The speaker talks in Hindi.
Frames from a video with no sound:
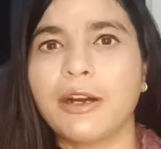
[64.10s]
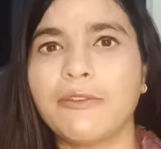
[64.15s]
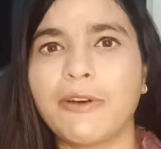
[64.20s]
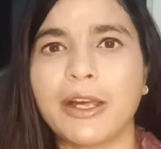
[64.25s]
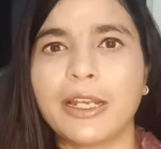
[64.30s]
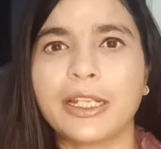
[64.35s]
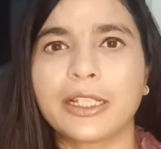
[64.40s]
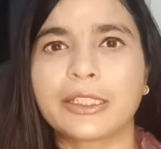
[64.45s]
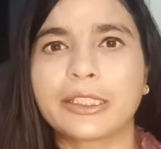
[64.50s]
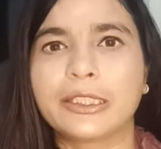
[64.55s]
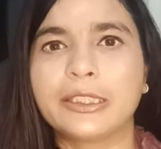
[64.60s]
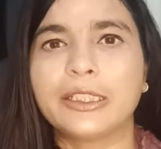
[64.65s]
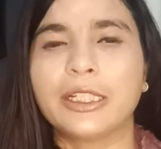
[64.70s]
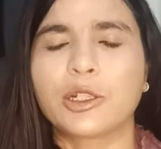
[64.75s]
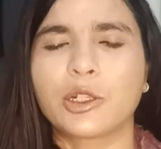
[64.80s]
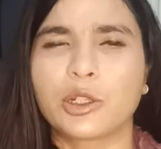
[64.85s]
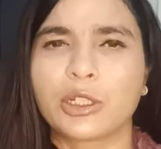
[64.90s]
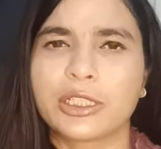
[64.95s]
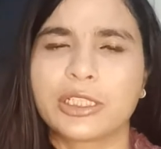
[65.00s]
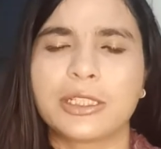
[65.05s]
हवा लगती
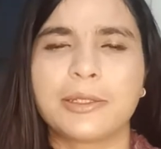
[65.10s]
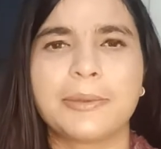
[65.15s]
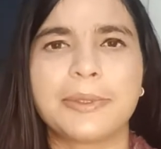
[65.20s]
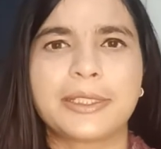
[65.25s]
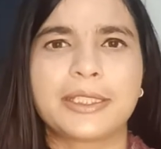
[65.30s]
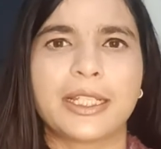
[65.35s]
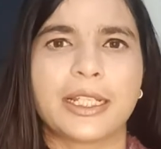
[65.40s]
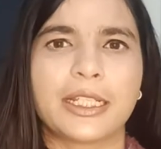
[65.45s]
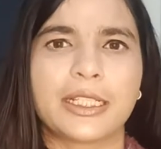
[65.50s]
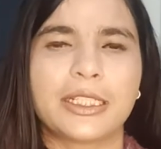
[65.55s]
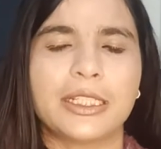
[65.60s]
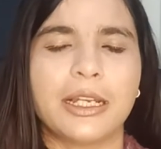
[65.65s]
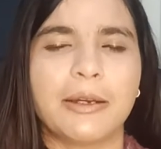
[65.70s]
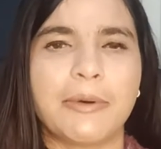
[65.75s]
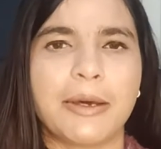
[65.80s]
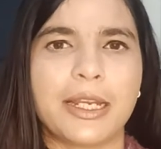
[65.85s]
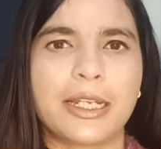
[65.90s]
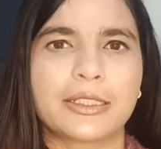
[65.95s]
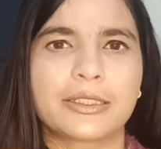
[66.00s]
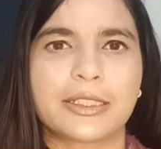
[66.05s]
है किसी भी तरह की
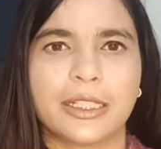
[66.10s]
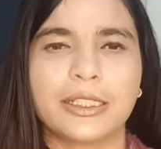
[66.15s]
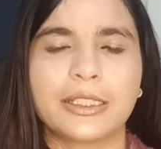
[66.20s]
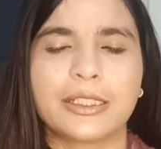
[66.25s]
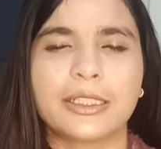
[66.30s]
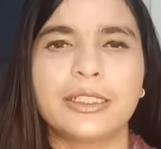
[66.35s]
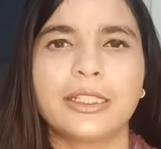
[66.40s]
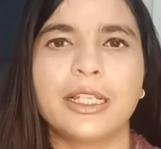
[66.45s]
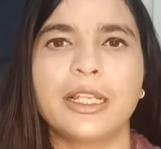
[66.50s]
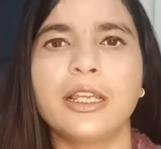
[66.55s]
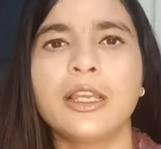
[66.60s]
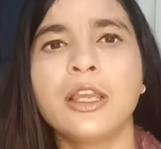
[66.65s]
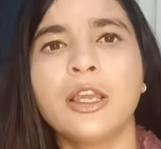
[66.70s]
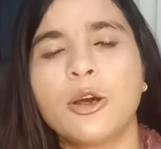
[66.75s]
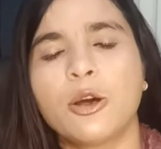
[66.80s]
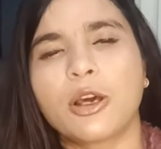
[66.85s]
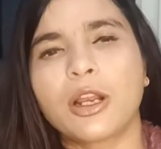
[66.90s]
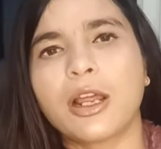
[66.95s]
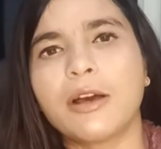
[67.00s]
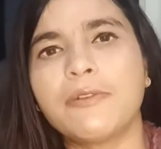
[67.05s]
हवा चलती है
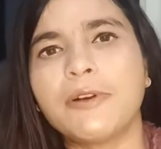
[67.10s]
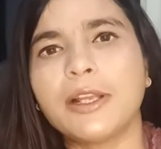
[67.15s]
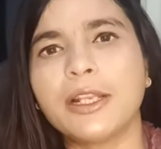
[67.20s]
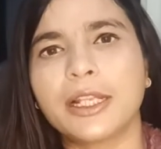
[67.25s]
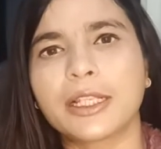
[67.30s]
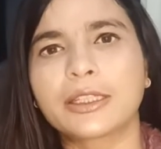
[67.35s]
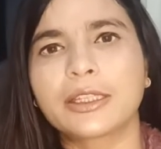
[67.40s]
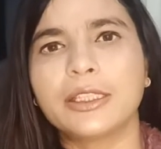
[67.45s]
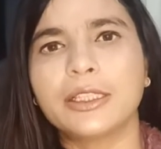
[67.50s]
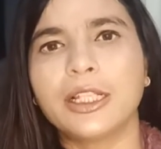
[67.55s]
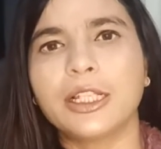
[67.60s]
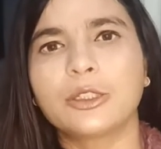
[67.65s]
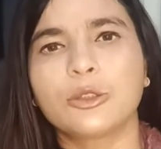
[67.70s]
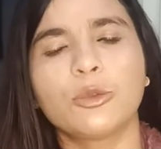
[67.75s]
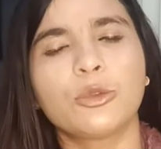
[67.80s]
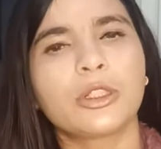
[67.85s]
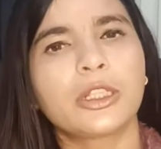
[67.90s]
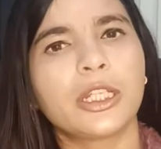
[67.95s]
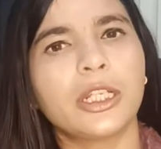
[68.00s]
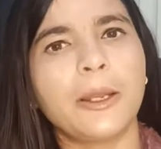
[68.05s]
और हवा लगती है
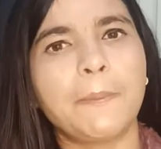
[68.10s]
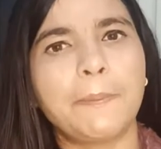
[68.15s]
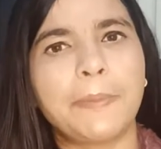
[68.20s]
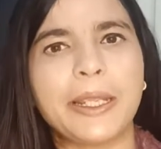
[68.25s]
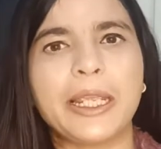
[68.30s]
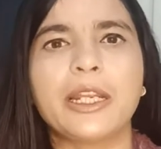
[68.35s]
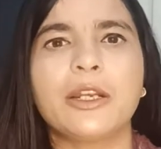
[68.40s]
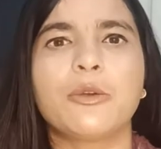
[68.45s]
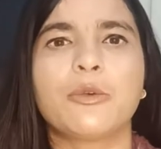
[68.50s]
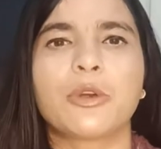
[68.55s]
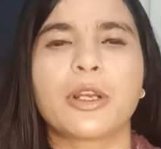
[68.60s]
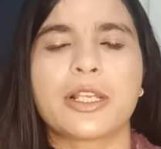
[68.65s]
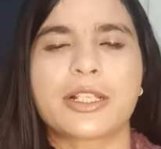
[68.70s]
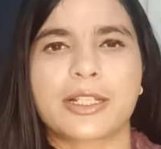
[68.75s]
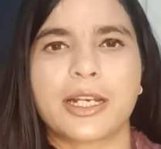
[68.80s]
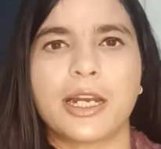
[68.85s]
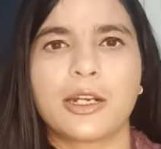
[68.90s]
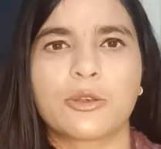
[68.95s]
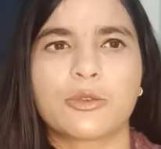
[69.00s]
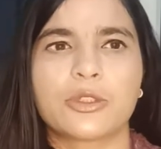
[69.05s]
तो उनके ना पेन होना
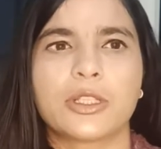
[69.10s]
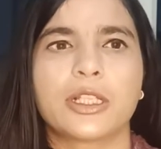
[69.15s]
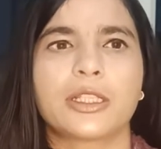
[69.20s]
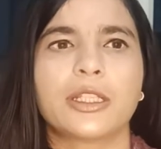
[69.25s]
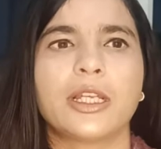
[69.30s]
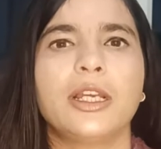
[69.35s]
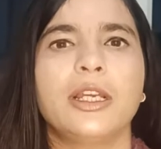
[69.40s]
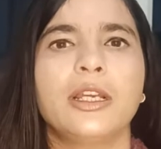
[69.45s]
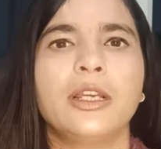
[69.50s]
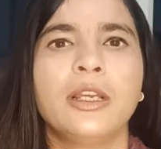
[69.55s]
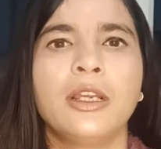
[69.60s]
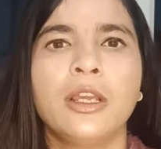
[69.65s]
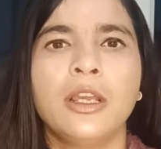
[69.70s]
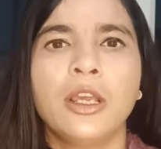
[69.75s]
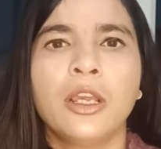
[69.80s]
स्टार्ट हो जाता है